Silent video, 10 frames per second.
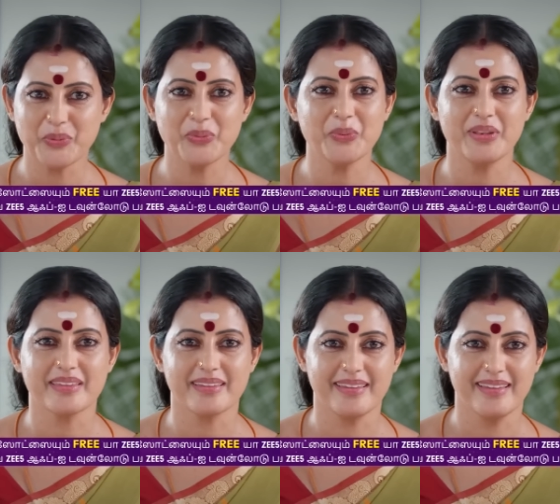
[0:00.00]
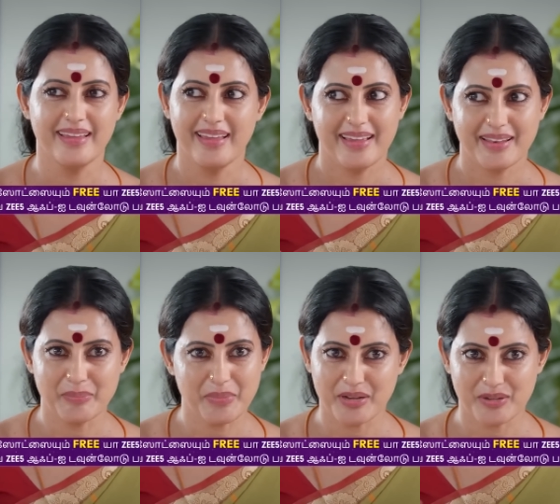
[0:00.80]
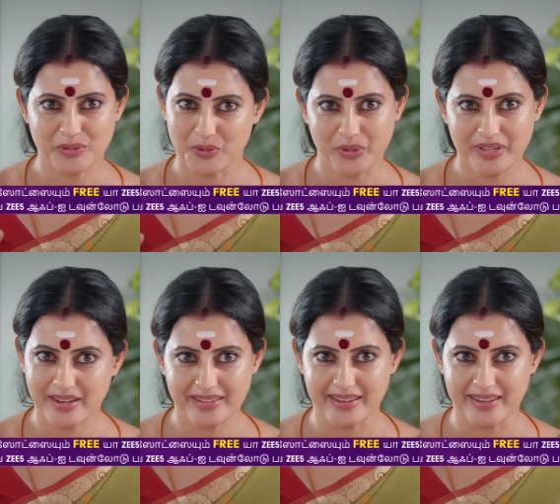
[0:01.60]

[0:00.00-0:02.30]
அது ஒண்ணும் இல்லைங்க நம்ம துர்கா